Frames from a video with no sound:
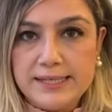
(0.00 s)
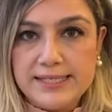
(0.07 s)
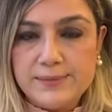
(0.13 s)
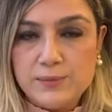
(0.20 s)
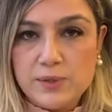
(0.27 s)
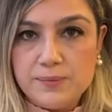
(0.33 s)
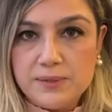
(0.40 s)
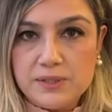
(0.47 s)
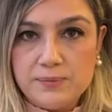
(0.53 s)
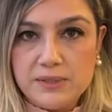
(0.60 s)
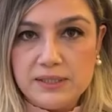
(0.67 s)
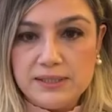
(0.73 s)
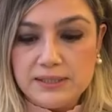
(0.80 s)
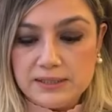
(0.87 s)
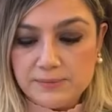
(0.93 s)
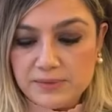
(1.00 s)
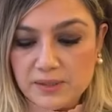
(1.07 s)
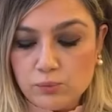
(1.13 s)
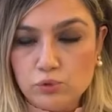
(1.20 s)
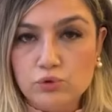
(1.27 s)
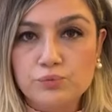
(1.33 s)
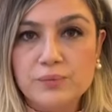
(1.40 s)
resmi bir
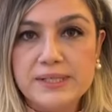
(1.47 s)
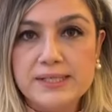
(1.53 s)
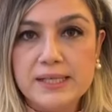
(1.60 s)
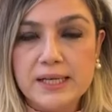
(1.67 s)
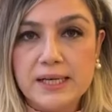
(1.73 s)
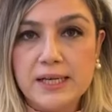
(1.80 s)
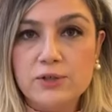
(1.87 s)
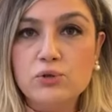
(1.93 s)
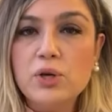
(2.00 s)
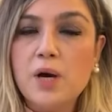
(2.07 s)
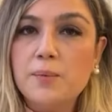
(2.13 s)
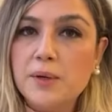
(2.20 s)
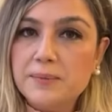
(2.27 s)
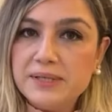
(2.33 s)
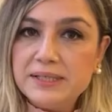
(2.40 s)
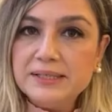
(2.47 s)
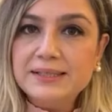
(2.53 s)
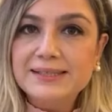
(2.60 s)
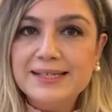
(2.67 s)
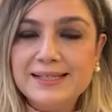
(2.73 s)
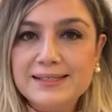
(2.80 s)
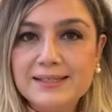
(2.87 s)
bildirimde bulunması gerekiyor ama
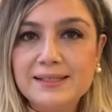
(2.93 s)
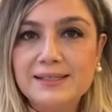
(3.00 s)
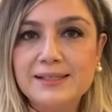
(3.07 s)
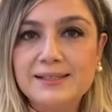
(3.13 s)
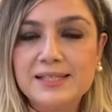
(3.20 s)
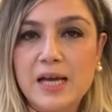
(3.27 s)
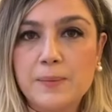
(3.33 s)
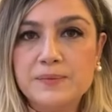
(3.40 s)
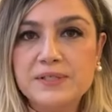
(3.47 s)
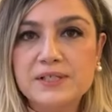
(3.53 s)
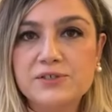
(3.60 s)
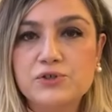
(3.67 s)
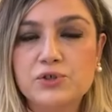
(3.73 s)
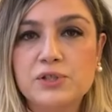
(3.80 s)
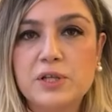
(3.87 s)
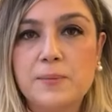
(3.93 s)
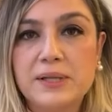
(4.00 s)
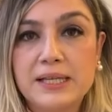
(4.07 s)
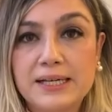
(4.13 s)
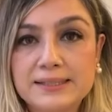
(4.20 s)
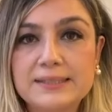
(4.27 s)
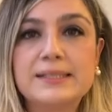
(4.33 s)
Amerikalı yetkililerin yaptığı
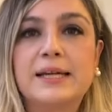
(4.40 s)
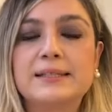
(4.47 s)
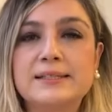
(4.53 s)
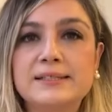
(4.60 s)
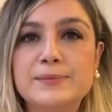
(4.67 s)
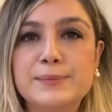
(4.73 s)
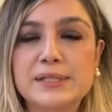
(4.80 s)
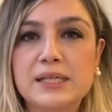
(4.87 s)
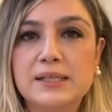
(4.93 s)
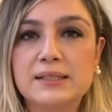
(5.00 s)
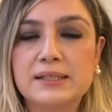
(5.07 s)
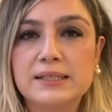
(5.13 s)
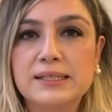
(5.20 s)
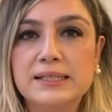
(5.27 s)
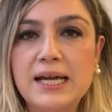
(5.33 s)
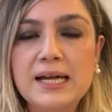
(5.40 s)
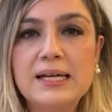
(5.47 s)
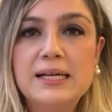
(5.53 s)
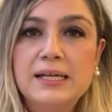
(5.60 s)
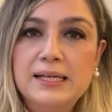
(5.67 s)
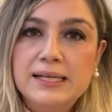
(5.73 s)
açıklamalardan anladığımız kadarıyla